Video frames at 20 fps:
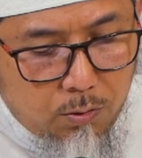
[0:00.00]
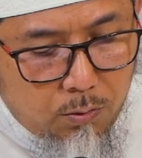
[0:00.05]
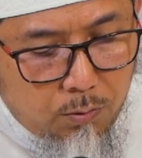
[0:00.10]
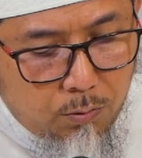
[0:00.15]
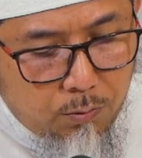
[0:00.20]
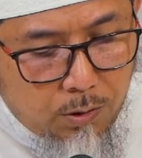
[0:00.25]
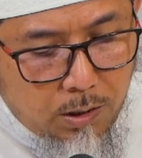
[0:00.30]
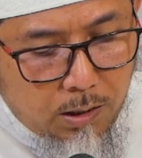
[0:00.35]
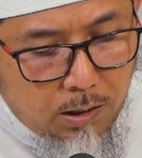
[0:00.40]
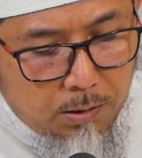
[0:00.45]

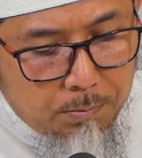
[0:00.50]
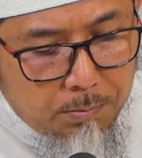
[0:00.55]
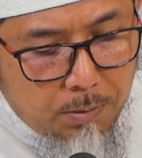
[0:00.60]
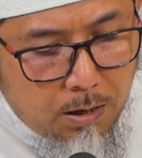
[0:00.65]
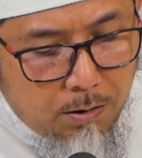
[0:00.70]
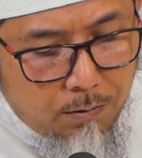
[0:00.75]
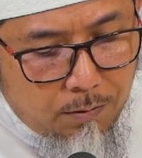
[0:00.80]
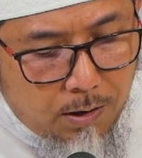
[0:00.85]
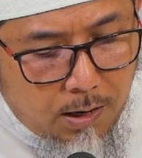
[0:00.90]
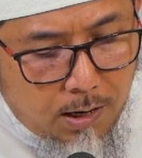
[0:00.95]
wal
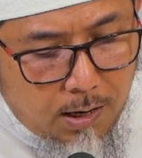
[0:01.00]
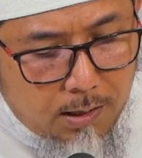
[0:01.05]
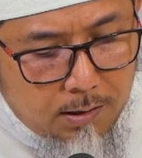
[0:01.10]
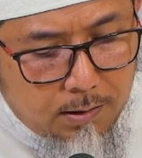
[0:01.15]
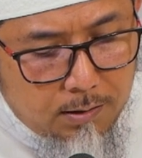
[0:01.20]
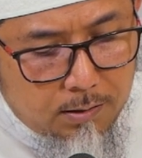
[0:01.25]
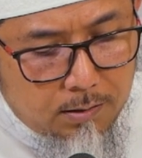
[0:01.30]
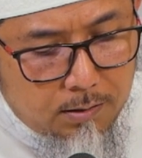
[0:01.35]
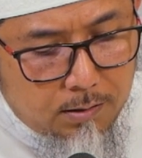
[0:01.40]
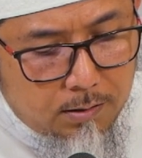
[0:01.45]

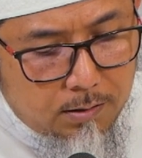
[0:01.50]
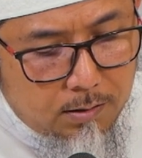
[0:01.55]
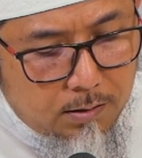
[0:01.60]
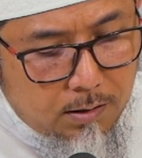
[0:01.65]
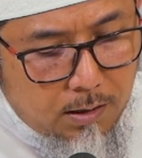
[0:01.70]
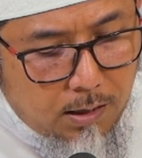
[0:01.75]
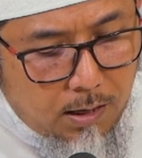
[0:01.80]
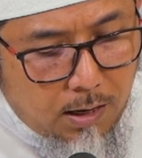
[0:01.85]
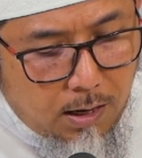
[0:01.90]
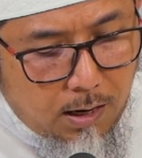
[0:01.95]
mawad
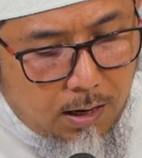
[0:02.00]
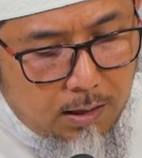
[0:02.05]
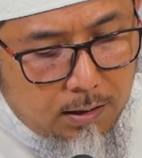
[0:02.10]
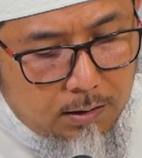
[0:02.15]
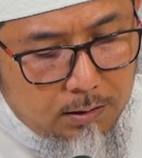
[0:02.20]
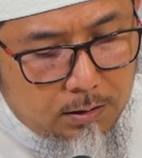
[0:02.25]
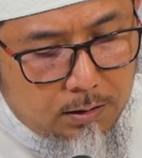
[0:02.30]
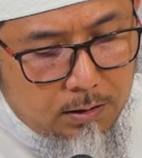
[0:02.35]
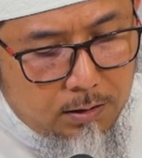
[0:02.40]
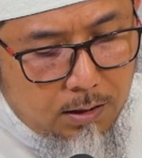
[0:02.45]

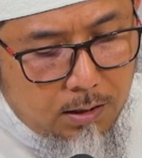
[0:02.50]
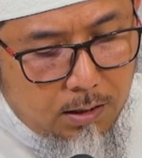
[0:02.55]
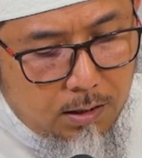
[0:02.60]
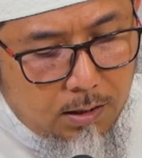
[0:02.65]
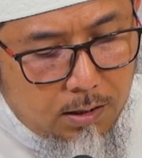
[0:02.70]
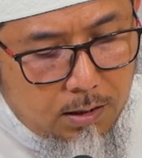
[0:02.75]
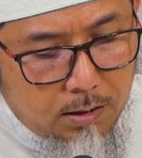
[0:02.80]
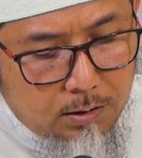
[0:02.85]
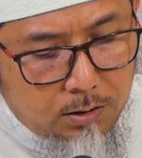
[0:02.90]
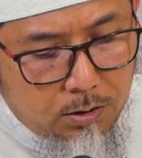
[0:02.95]
al
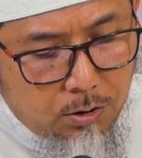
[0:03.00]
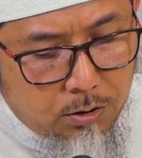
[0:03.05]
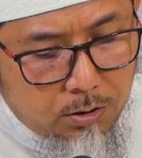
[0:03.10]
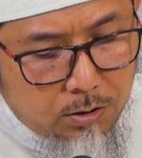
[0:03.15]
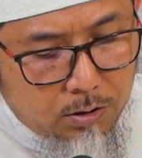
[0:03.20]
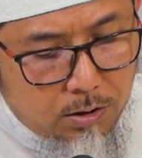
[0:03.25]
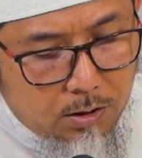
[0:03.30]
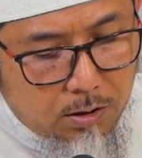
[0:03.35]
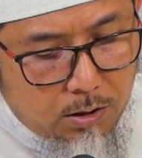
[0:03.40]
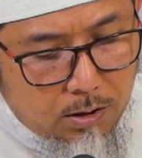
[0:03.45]
eh,
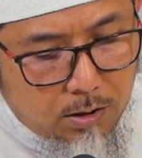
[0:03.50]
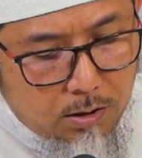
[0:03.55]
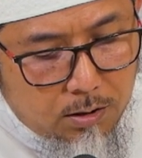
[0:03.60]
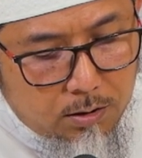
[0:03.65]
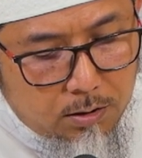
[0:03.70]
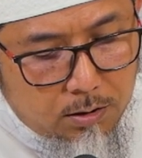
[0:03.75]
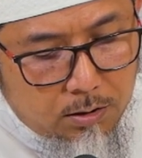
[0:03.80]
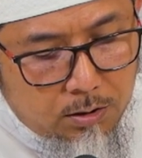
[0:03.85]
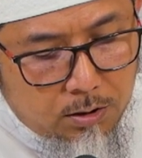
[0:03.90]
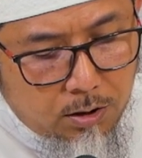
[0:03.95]

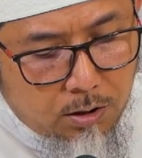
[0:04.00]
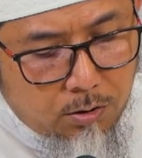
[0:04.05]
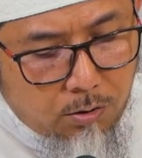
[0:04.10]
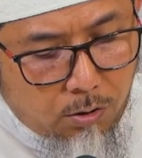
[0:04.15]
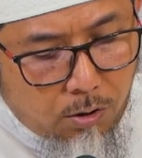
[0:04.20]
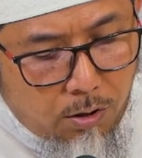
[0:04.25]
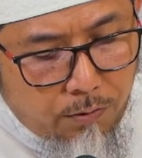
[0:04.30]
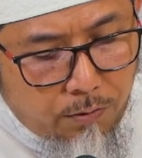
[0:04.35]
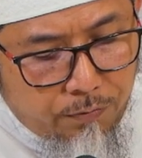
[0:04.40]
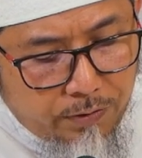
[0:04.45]

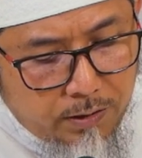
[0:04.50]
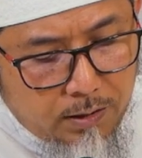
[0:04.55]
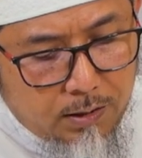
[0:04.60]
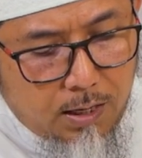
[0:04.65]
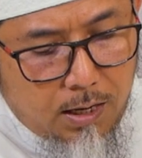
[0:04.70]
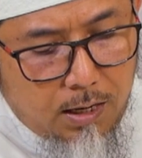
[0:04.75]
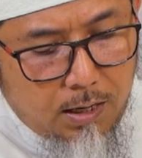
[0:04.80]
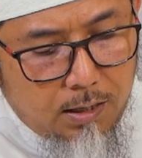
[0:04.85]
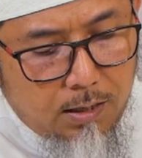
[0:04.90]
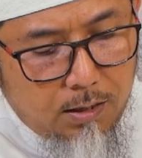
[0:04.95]

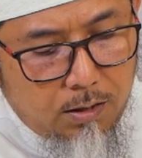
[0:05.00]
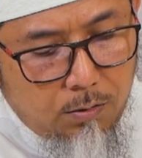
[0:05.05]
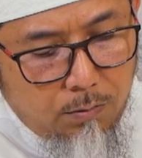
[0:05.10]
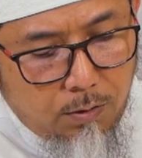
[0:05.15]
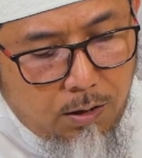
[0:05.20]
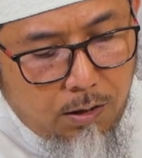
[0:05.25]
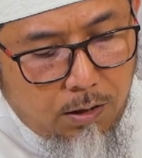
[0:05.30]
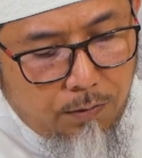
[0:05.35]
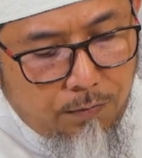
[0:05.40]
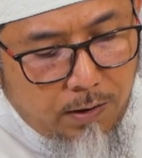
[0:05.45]
jikrofiyah
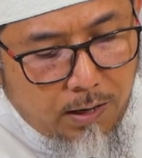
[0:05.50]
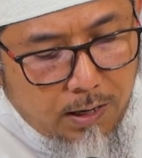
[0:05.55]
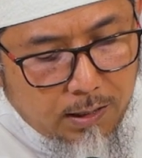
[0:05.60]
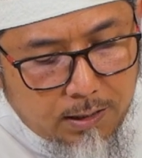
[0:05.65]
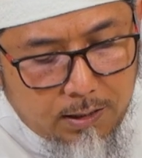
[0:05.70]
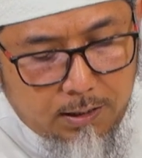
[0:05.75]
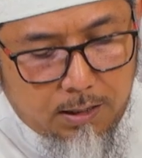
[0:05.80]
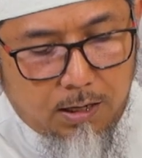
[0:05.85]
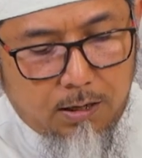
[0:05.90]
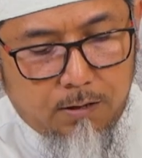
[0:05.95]
wal
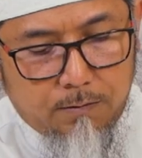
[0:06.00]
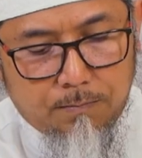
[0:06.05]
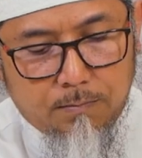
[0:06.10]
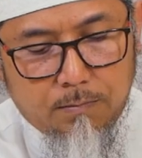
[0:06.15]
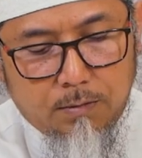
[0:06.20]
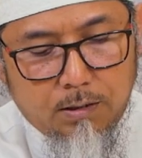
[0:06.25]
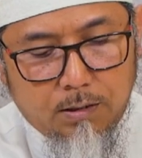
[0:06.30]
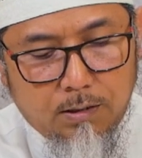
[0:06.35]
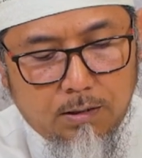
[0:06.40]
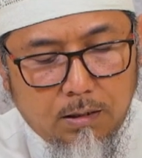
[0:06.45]
falakiyah
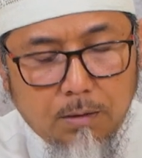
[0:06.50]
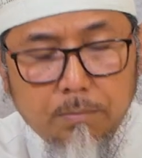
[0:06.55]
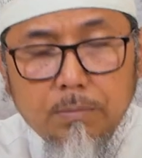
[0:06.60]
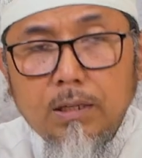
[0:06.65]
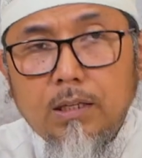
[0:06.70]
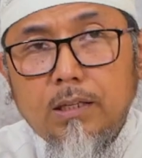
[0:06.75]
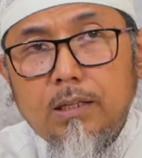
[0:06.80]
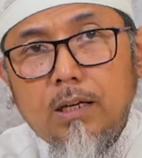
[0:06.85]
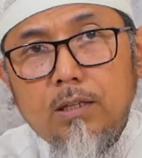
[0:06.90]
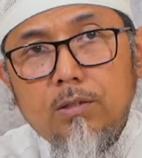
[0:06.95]

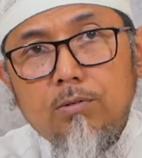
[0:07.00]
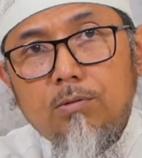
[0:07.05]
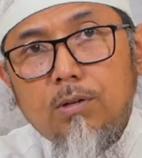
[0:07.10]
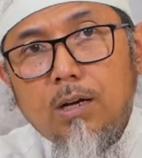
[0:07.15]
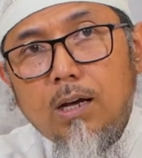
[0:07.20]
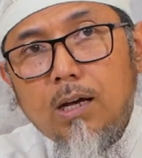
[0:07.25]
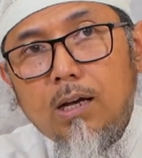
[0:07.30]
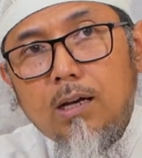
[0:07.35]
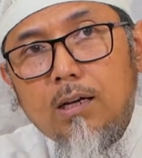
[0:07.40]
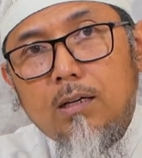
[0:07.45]
Demikian
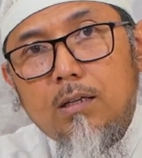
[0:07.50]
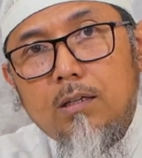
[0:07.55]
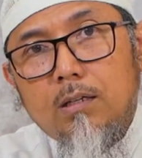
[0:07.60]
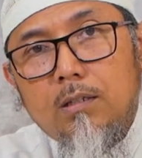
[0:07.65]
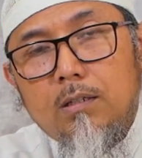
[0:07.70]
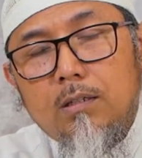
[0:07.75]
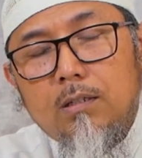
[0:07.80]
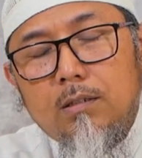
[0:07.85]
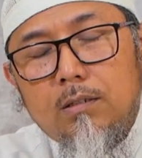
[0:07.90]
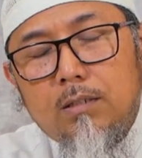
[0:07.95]
juga
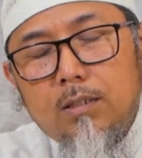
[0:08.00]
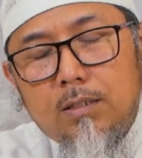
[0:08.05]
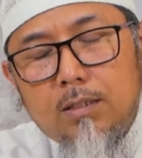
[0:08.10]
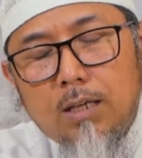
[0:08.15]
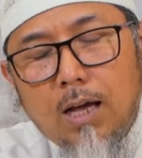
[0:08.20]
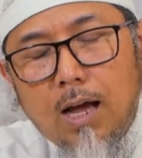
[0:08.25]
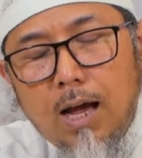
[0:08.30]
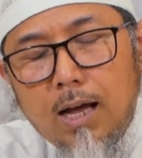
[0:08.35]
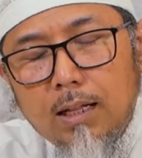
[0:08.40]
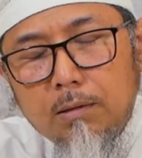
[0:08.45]
di
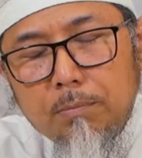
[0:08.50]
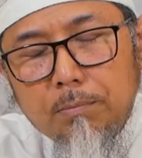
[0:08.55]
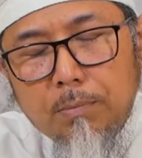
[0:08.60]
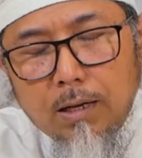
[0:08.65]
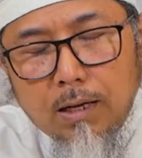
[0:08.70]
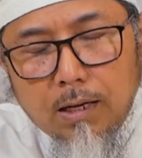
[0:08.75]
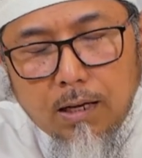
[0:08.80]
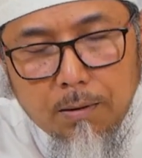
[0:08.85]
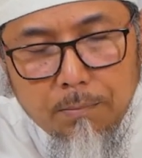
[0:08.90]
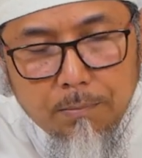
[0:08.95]
saat
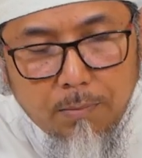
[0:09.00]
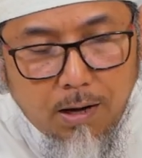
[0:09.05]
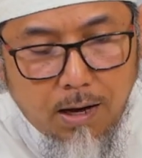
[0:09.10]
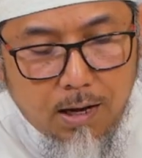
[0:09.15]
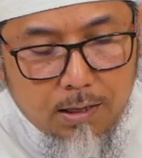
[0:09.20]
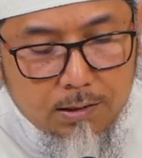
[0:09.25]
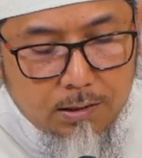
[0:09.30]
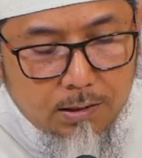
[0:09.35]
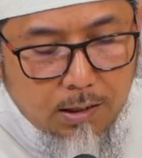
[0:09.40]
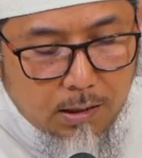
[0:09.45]
mereka
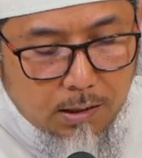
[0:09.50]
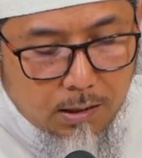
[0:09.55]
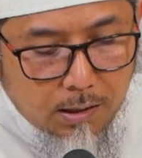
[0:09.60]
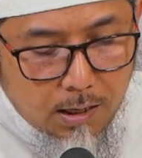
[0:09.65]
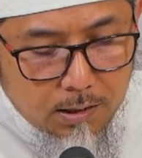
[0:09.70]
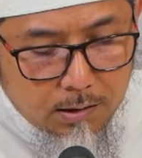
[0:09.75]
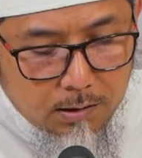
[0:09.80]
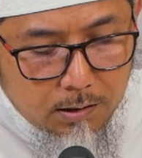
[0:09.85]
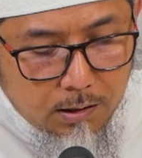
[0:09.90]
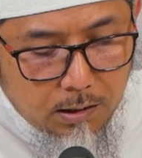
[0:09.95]

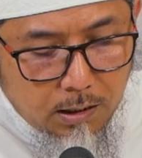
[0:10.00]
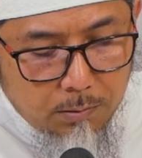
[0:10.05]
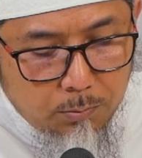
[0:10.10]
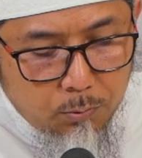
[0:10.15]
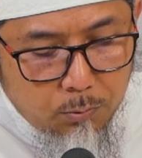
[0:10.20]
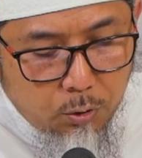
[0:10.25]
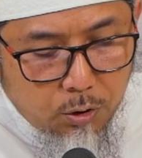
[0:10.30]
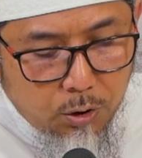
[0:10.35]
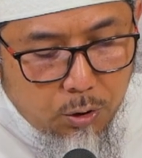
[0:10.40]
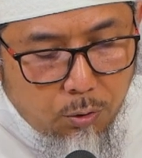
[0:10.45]
mengajarkan
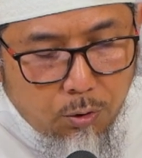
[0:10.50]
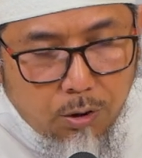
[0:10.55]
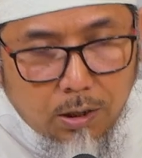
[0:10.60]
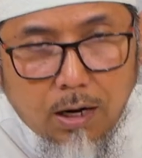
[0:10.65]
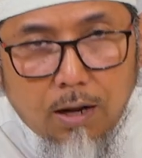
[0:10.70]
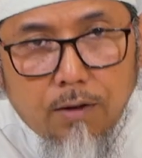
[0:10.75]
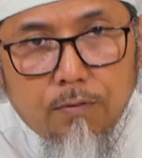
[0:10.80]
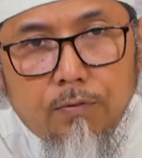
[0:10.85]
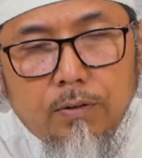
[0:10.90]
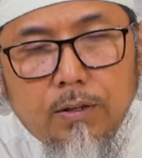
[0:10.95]
ilmu
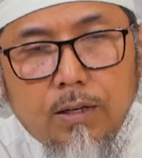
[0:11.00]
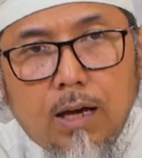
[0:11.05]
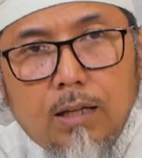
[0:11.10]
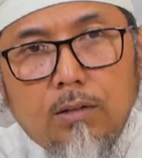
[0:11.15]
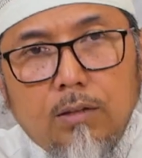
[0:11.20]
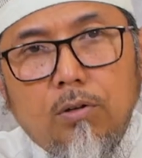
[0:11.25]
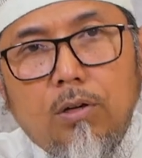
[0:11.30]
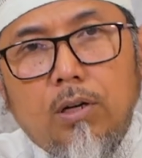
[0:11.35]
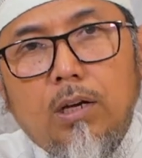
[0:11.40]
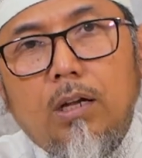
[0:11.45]
geografi
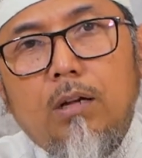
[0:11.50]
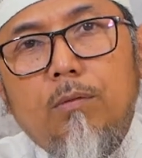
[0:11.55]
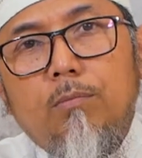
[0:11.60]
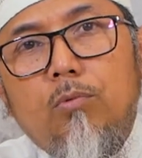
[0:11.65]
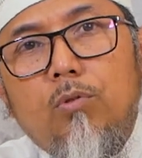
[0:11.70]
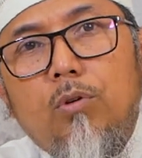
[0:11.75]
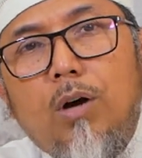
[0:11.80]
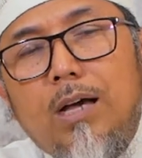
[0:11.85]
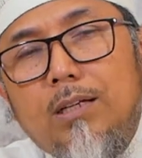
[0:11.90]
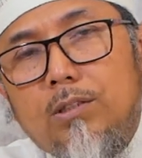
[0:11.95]
atau
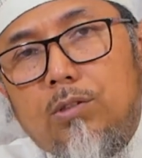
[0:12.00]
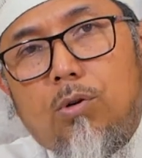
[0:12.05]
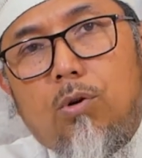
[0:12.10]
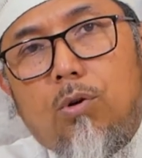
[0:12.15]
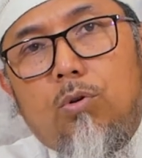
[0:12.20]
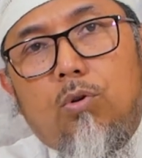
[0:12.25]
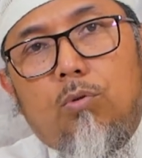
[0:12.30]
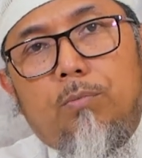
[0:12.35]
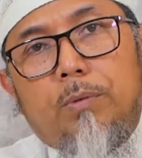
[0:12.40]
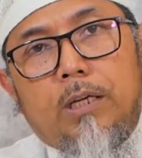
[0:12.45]
ilmu
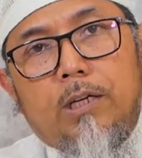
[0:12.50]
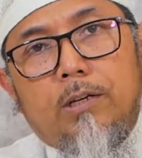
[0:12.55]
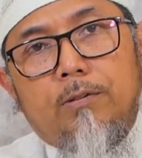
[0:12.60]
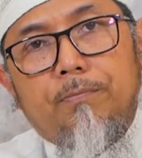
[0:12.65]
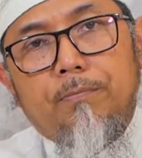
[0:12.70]
astronomi.